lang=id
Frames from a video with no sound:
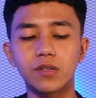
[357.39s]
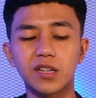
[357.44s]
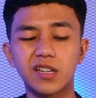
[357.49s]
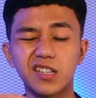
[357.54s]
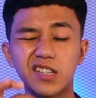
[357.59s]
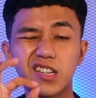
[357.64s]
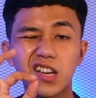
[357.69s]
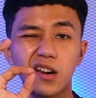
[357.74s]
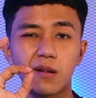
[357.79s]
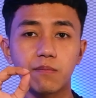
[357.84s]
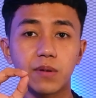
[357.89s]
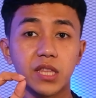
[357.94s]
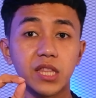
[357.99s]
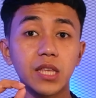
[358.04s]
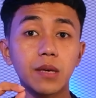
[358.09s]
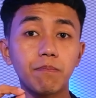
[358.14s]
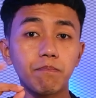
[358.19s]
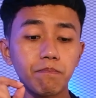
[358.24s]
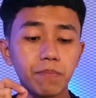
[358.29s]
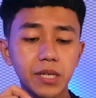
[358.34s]
Jadi dia lebih
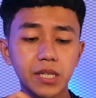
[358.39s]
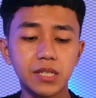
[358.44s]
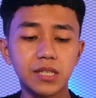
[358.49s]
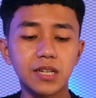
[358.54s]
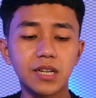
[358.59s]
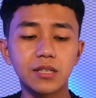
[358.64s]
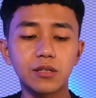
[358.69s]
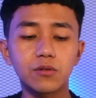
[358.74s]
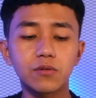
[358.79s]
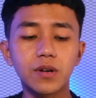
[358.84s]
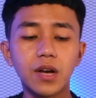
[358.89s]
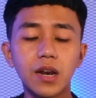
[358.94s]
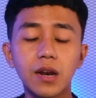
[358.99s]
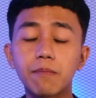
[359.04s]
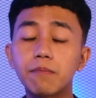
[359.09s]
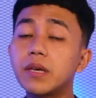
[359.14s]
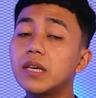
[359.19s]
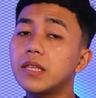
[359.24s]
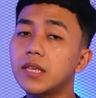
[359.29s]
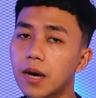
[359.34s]
tipis dan juga
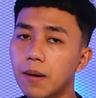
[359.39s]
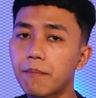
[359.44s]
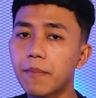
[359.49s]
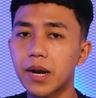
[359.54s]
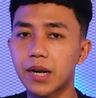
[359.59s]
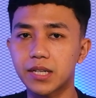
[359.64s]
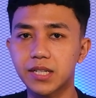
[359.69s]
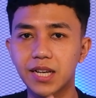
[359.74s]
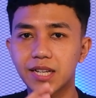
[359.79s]
lebih nyaman.